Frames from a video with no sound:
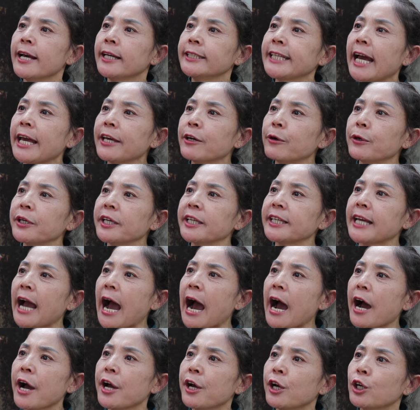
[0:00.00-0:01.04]
也有一
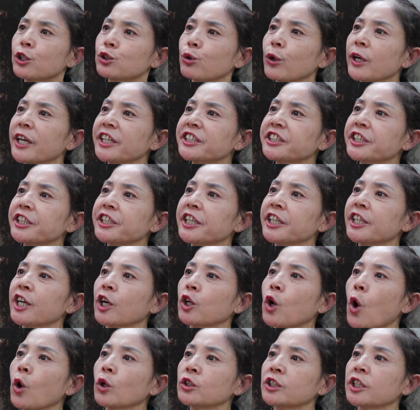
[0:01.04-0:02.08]
家属于自己的
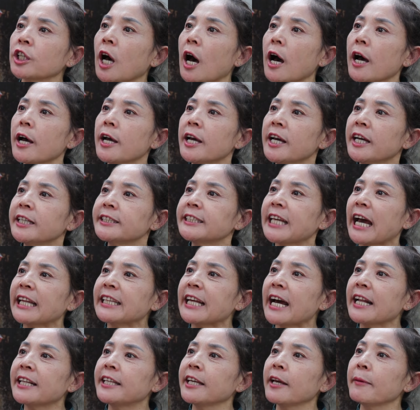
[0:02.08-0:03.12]
公司，现
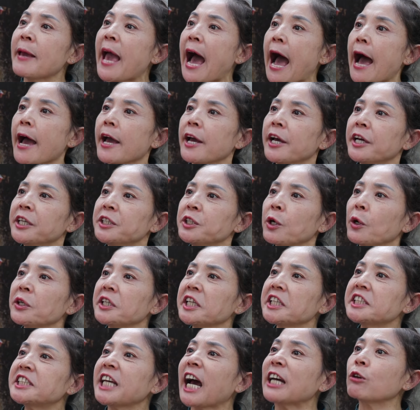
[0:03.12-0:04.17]
在里边有
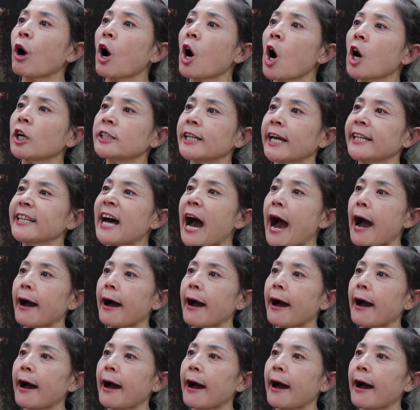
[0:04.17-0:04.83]
一千多号人呢。